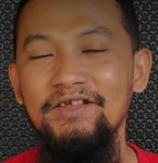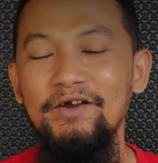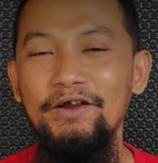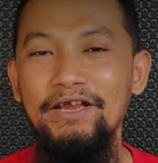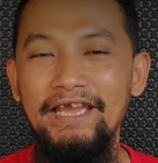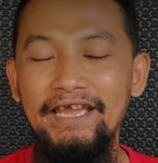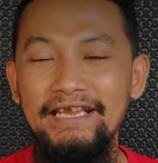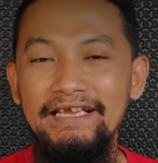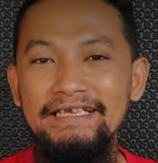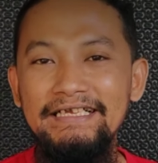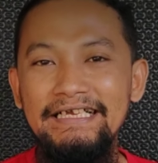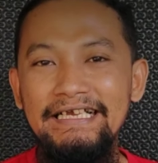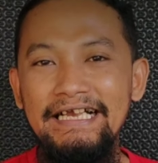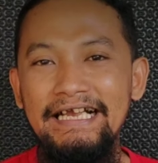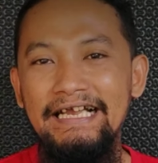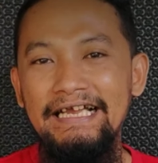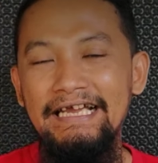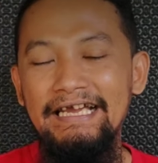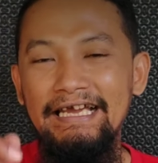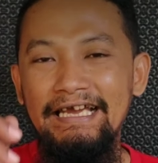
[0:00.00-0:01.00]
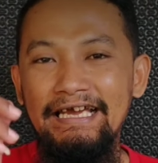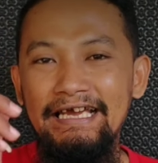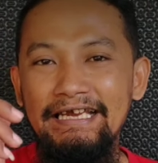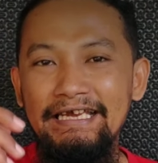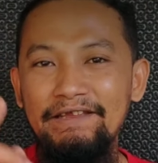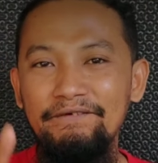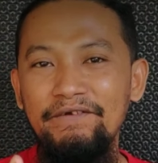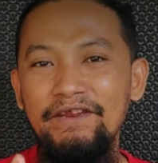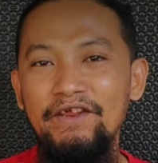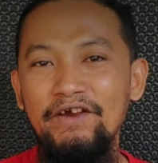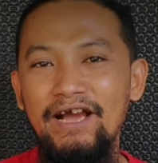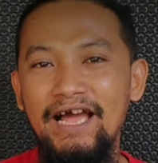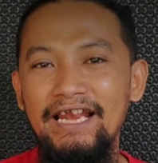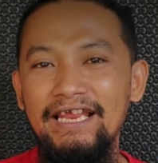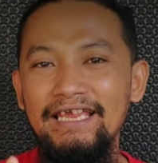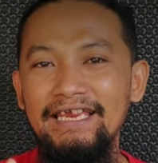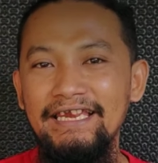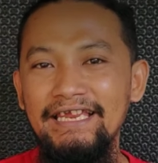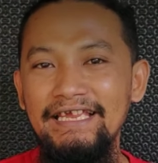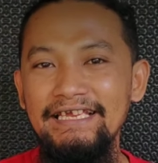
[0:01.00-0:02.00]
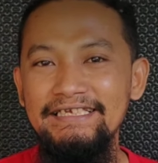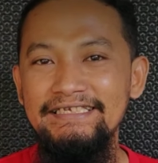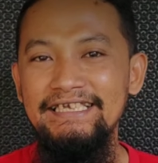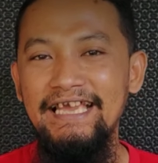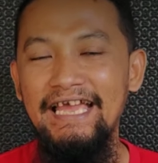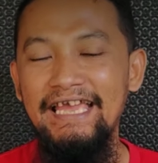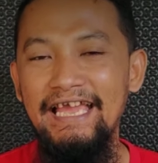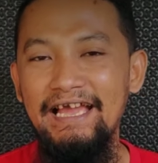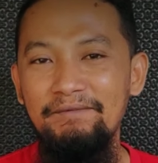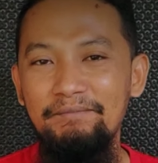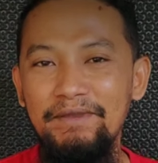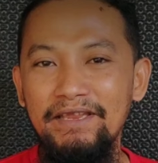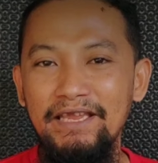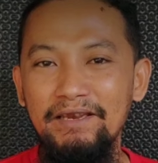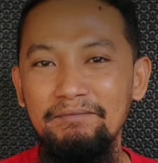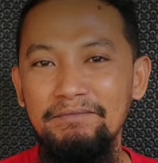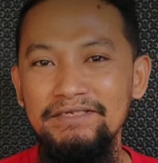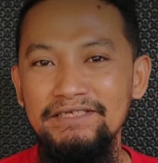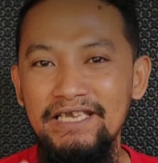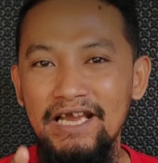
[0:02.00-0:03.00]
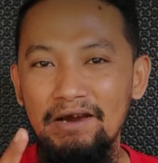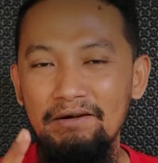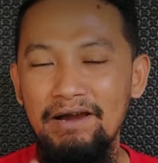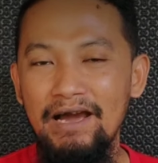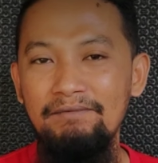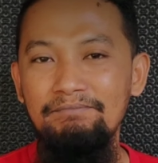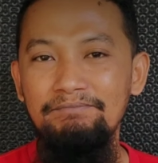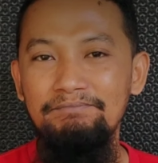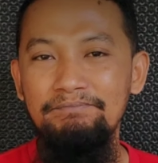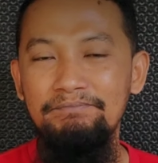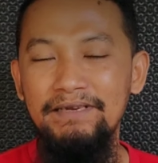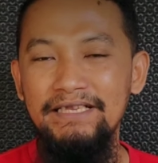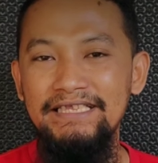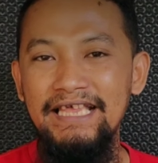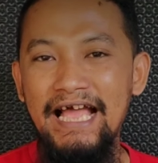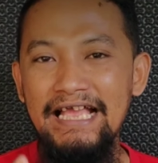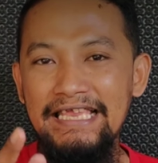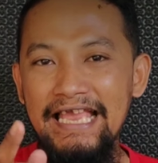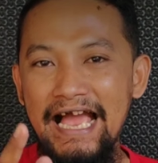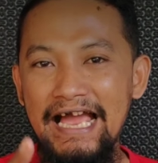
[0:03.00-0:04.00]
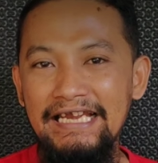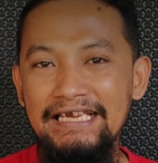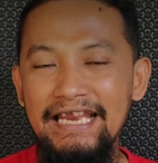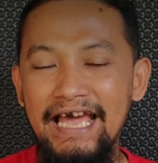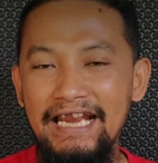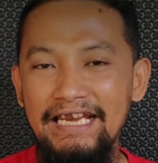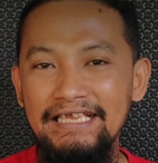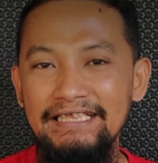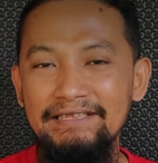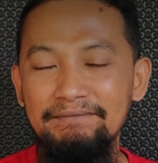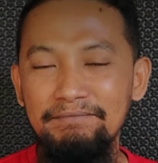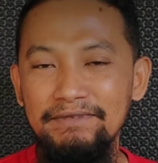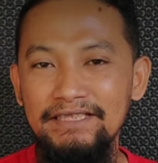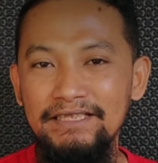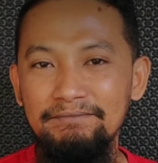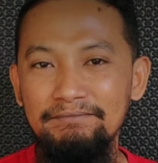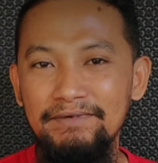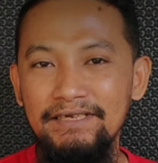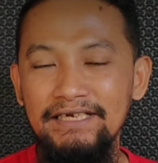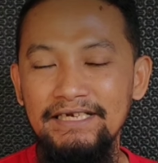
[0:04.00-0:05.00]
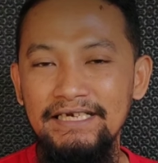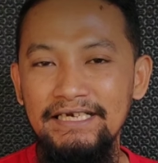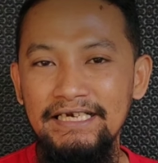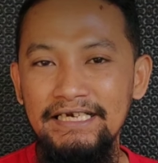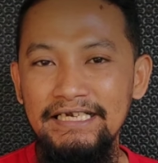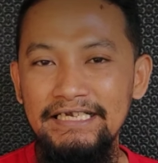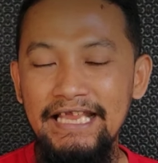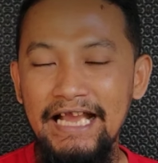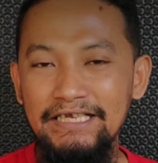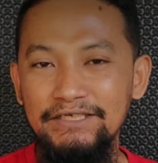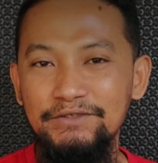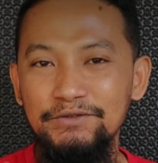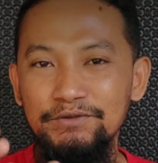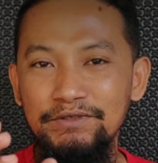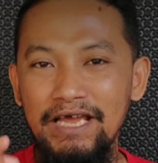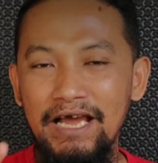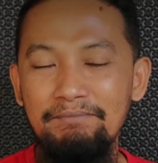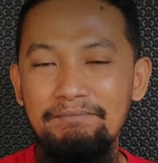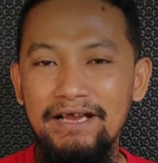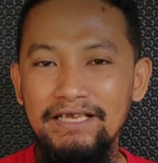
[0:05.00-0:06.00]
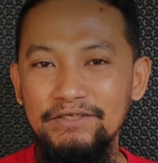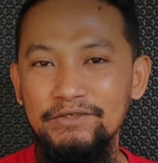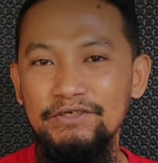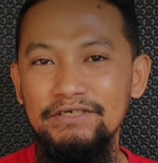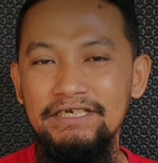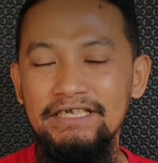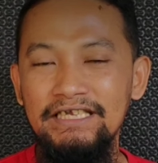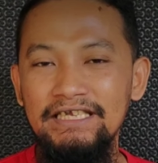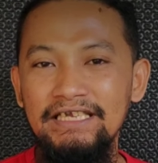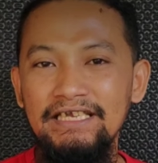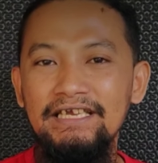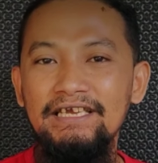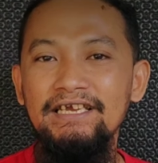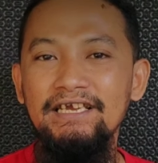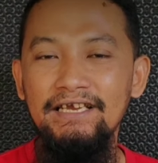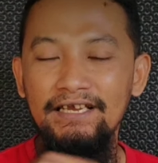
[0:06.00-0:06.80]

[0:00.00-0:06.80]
Oke, di video kali ini saya ingin menjawab pertanyaan dari teman-teman yang sudah masuk di